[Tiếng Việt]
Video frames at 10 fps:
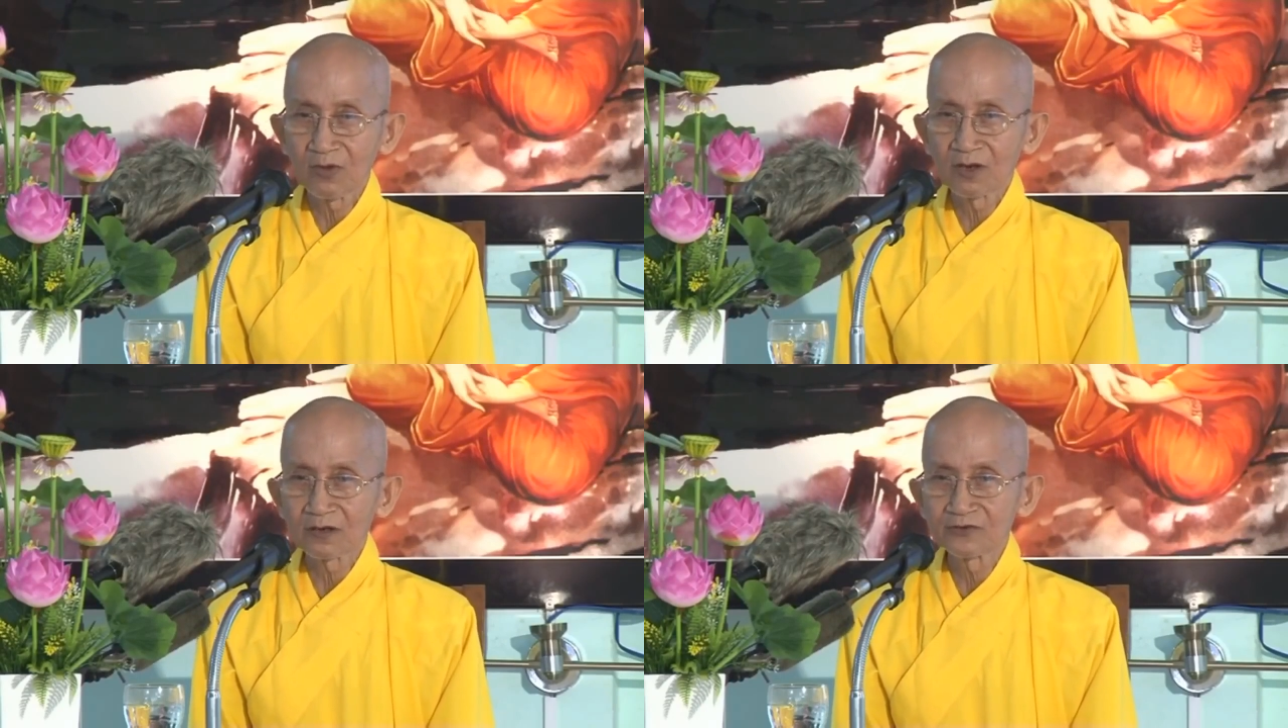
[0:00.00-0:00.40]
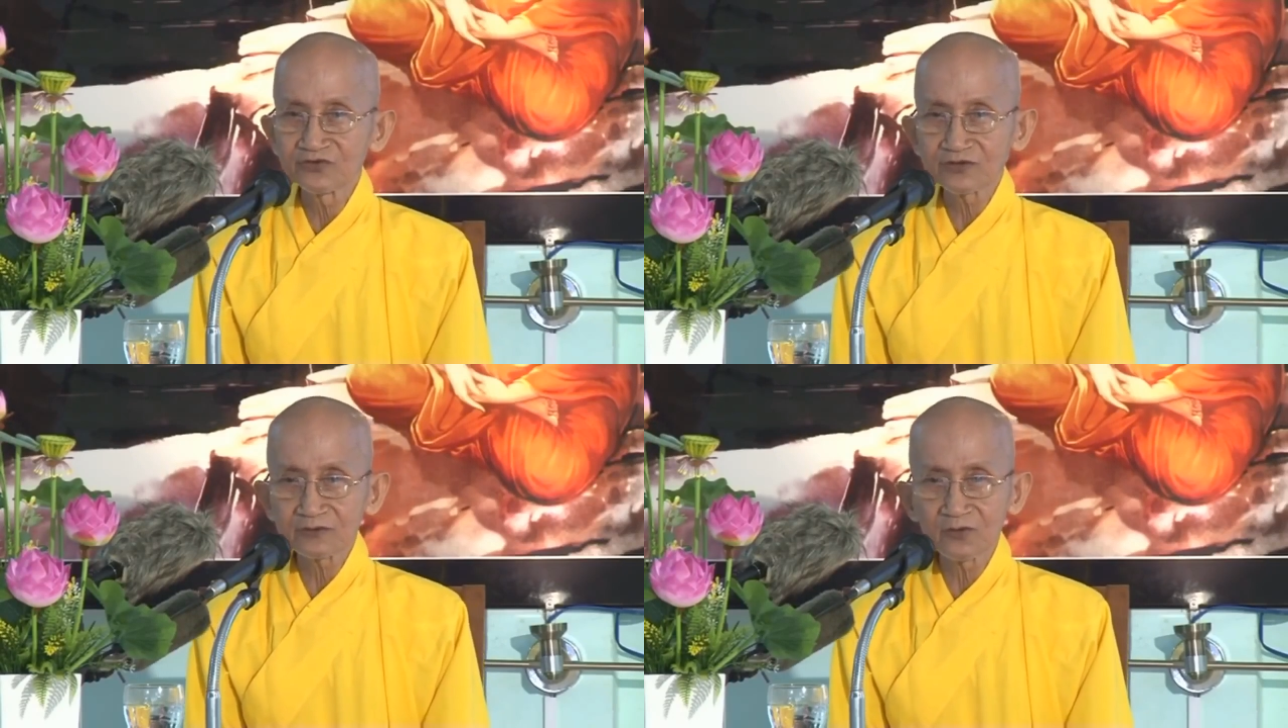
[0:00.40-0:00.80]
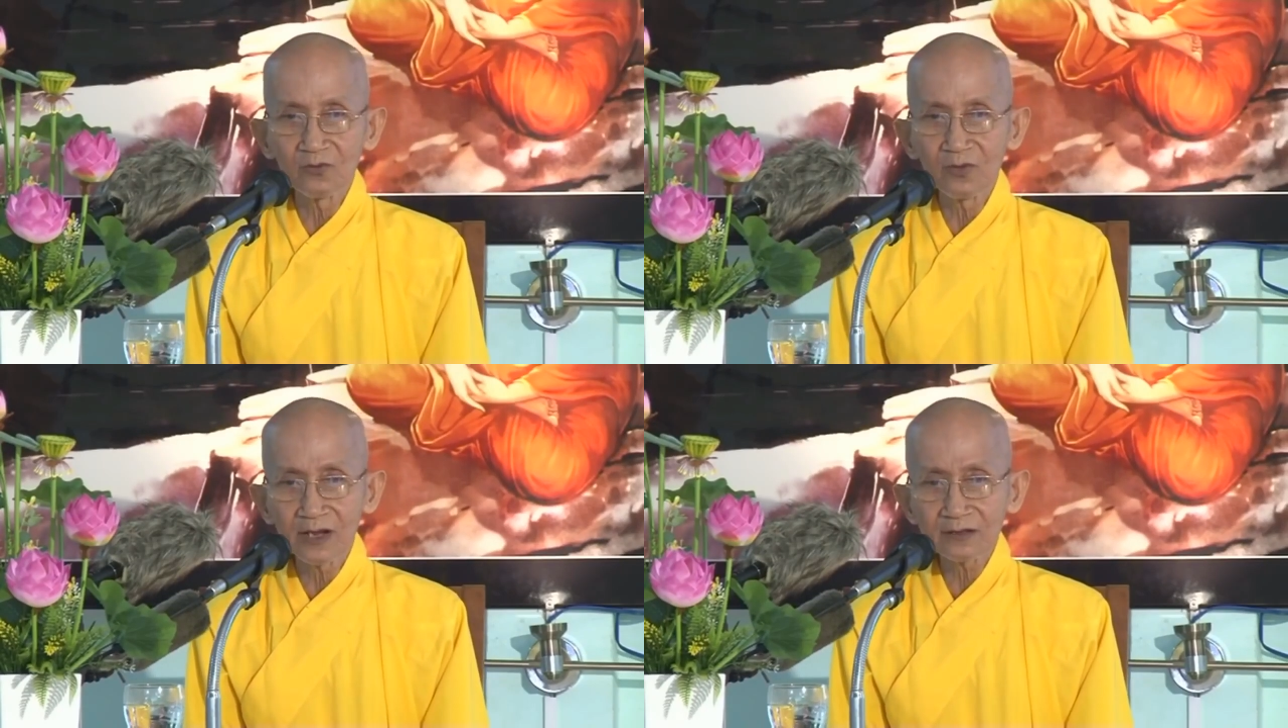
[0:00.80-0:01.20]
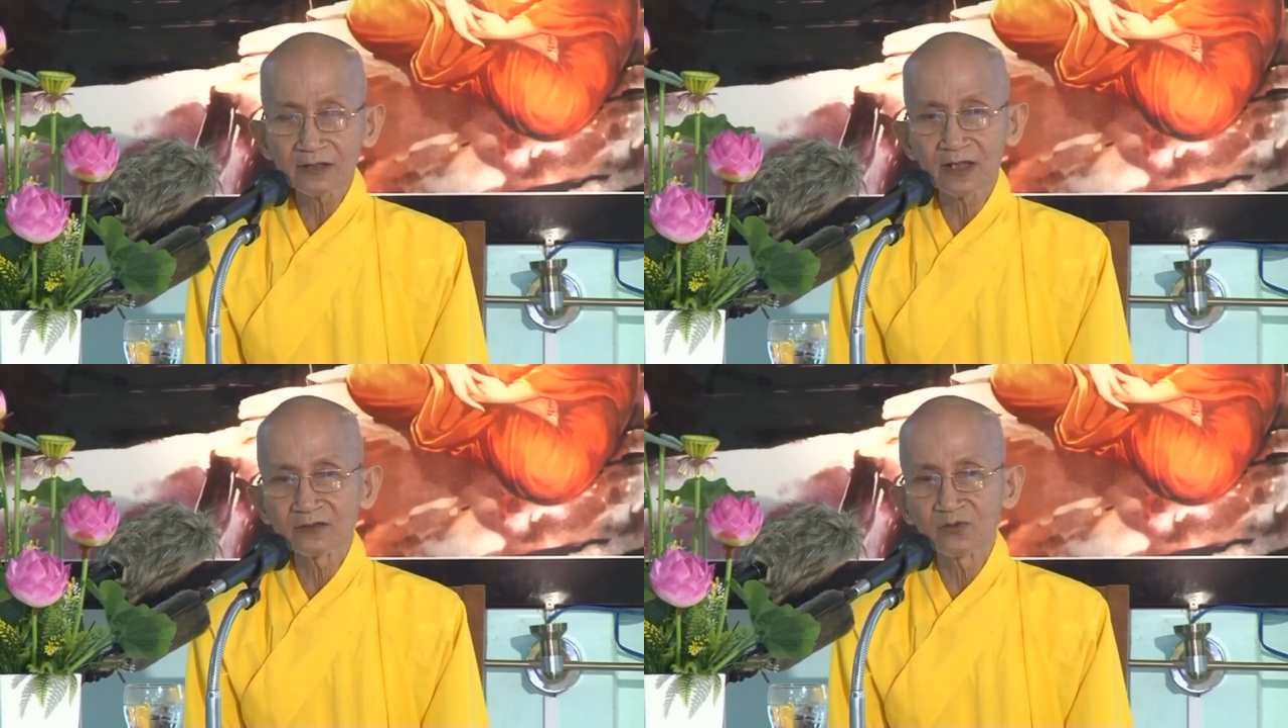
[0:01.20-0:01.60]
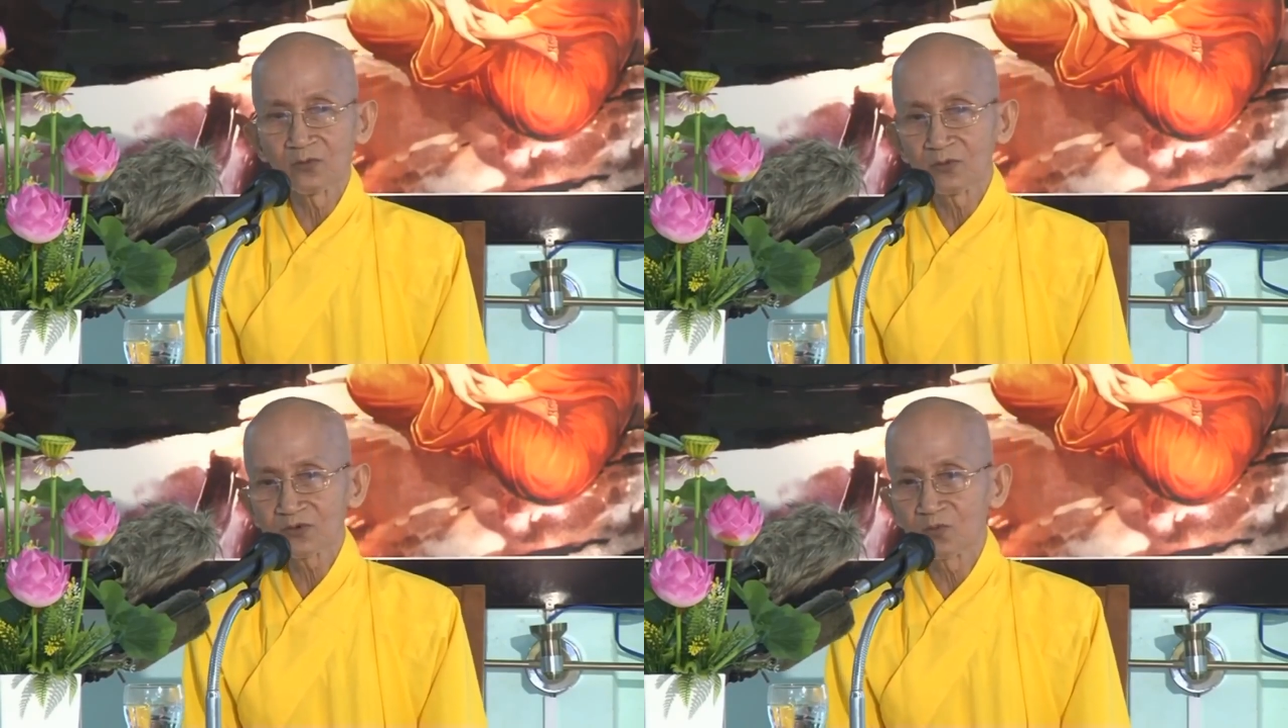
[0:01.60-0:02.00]
toàn là kinh sách của Hán
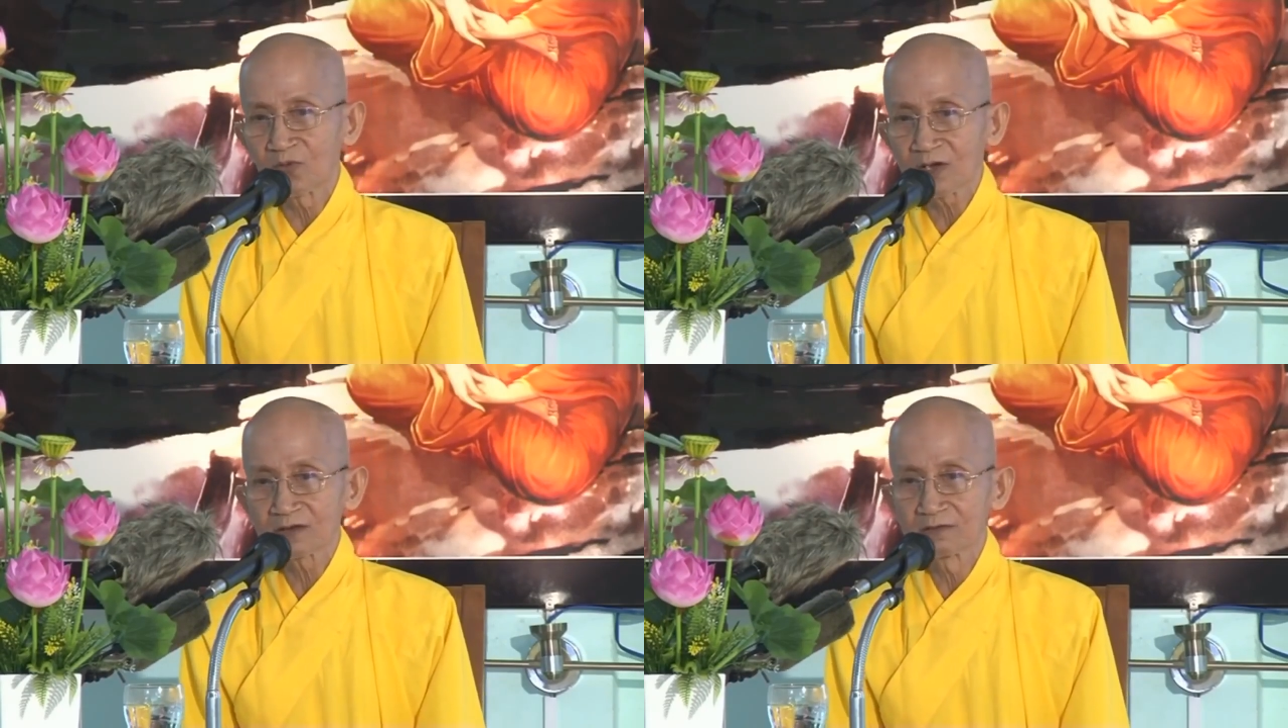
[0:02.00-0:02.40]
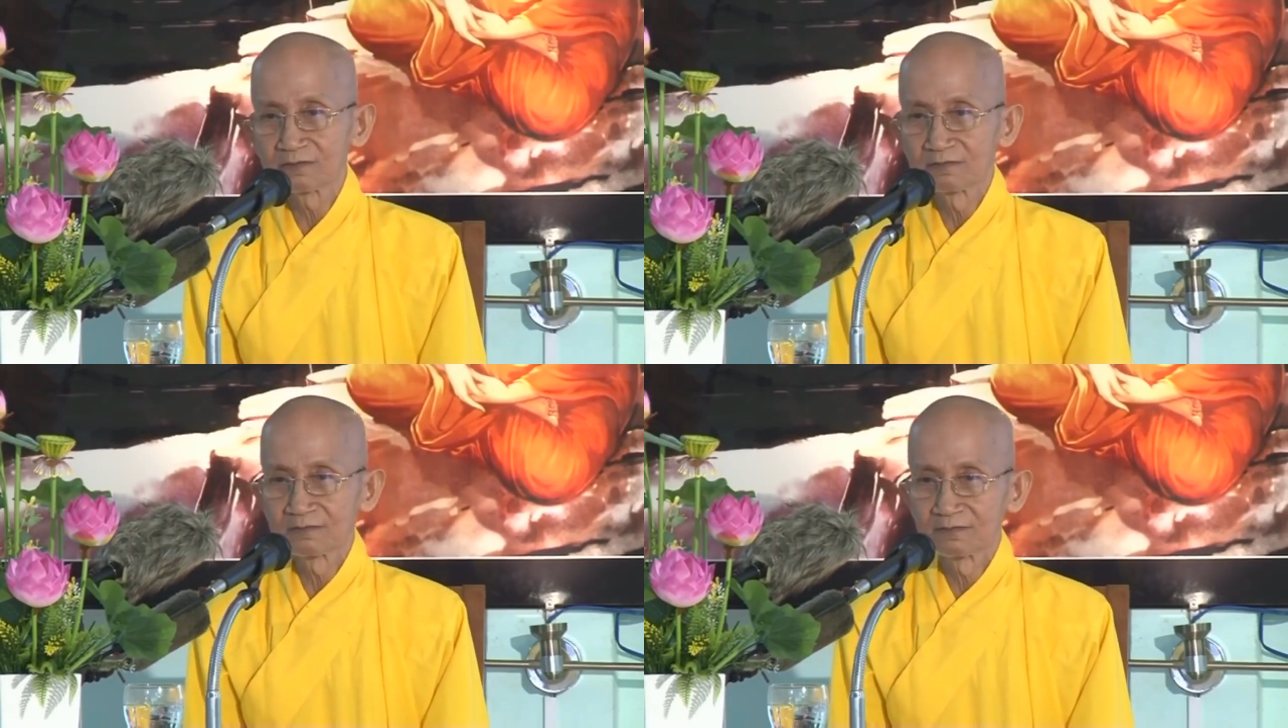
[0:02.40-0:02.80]
Tạng của Trung Quốc